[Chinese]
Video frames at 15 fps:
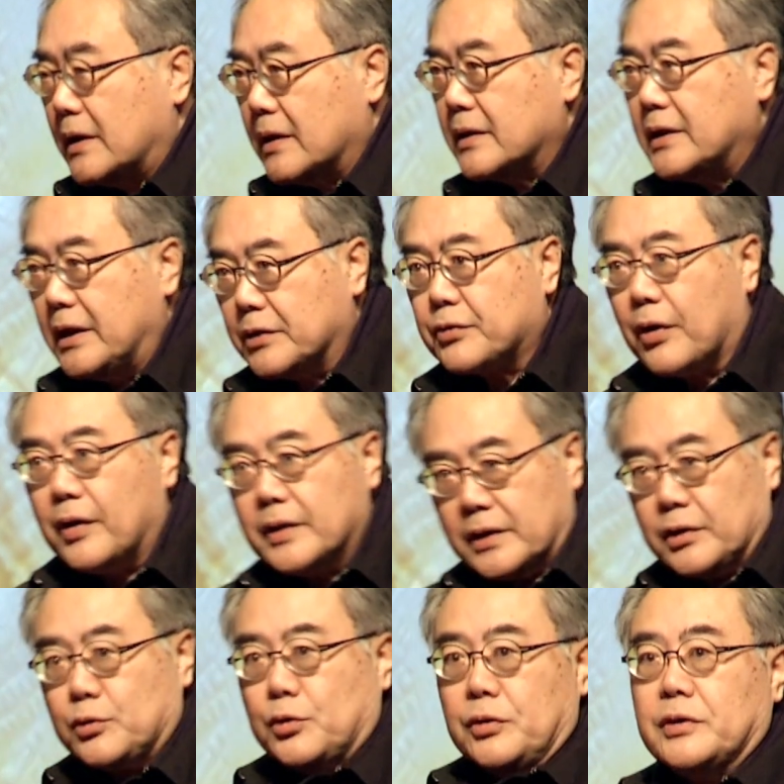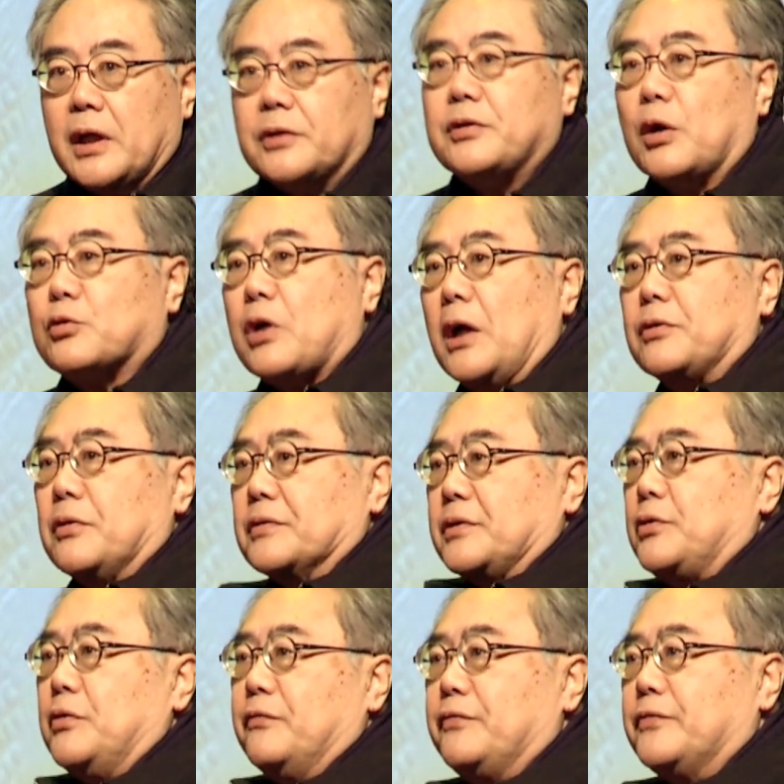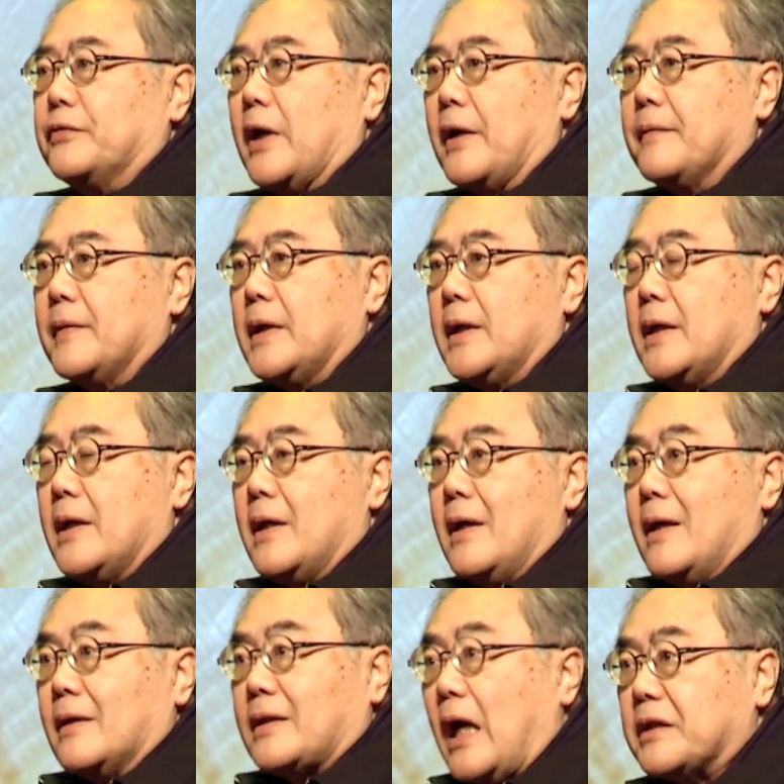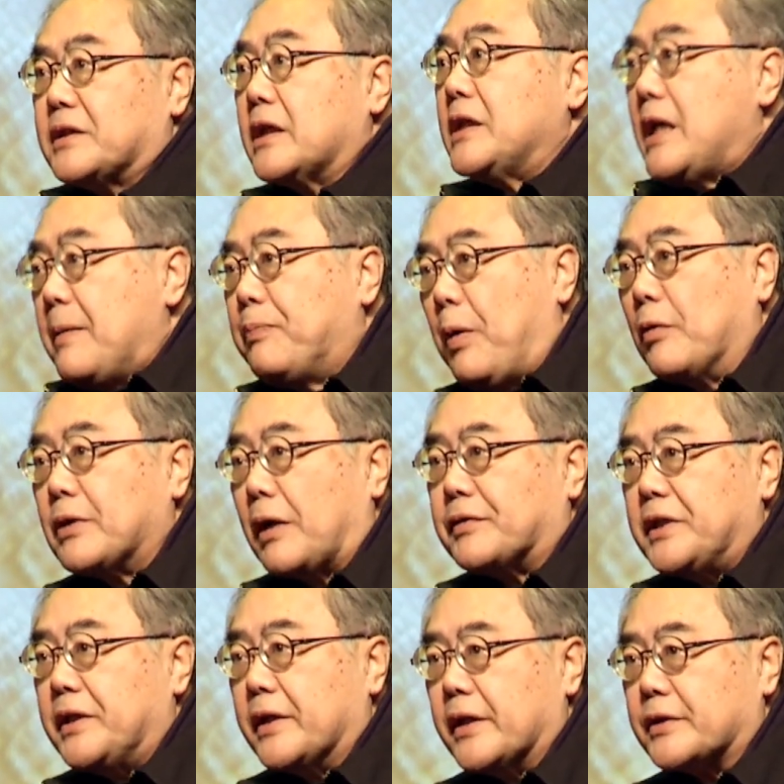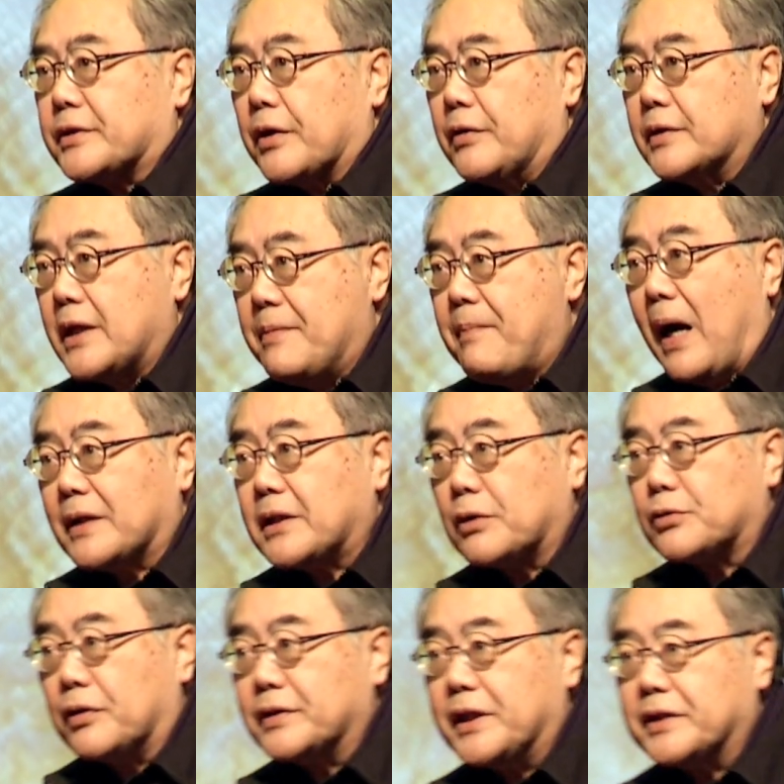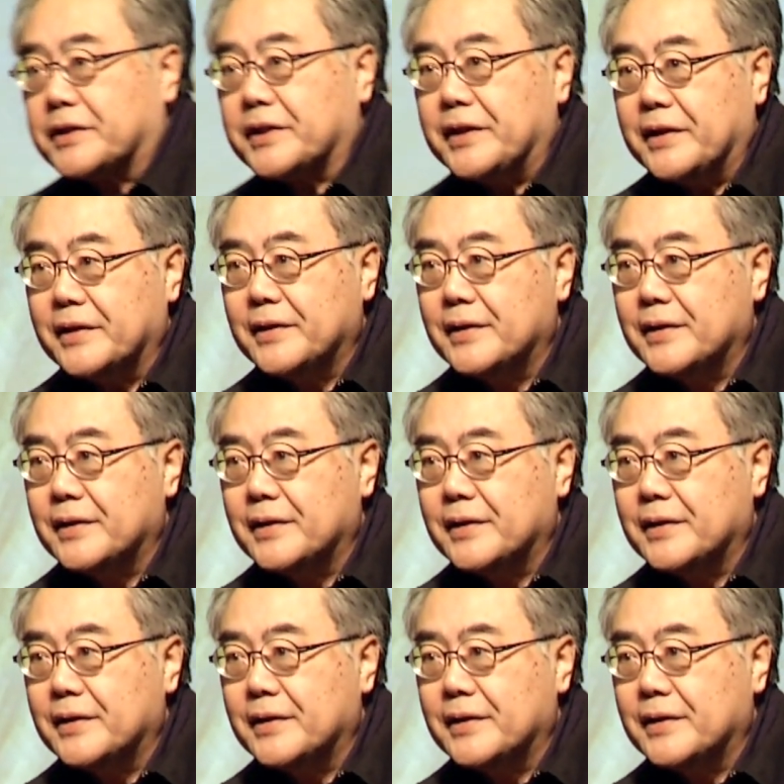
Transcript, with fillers: 一说你军人就要穿这种军服啊，但是一碰到敌人的时候，你马上做一件事情。